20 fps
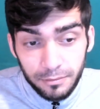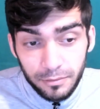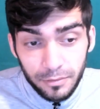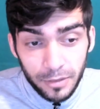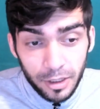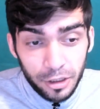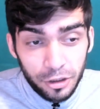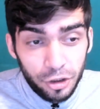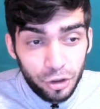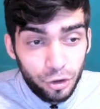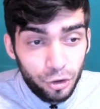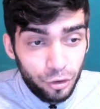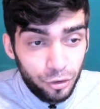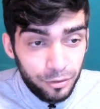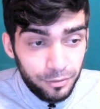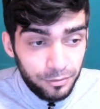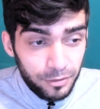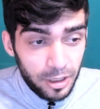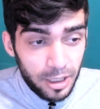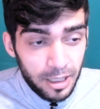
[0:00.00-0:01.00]
Так
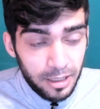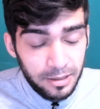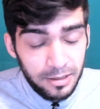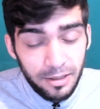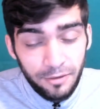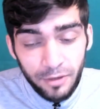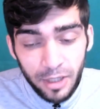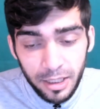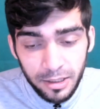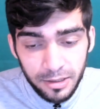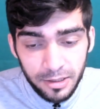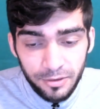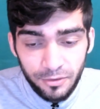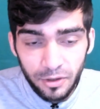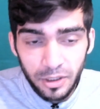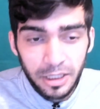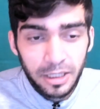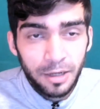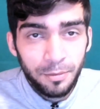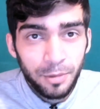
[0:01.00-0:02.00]
что, да, оставляйте
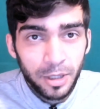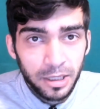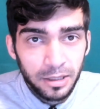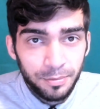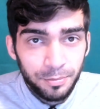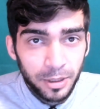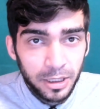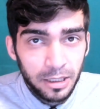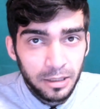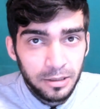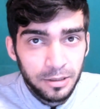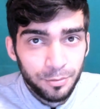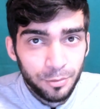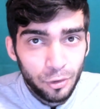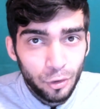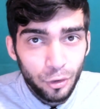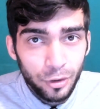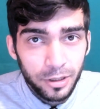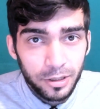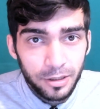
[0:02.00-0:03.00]
свои комменты под этим
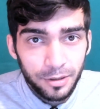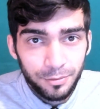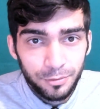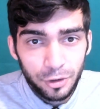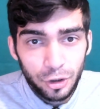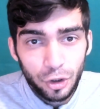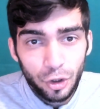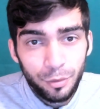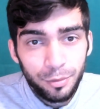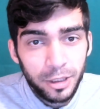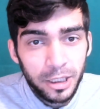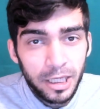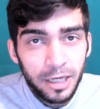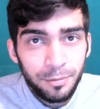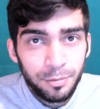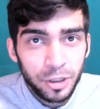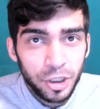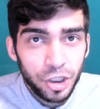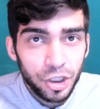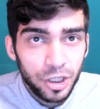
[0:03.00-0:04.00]
роликом, чтобы я
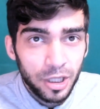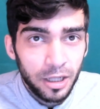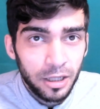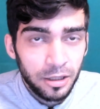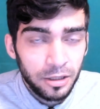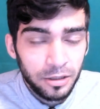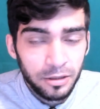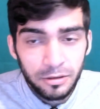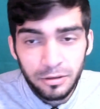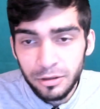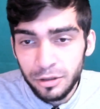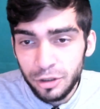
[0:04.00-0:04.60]
почитал,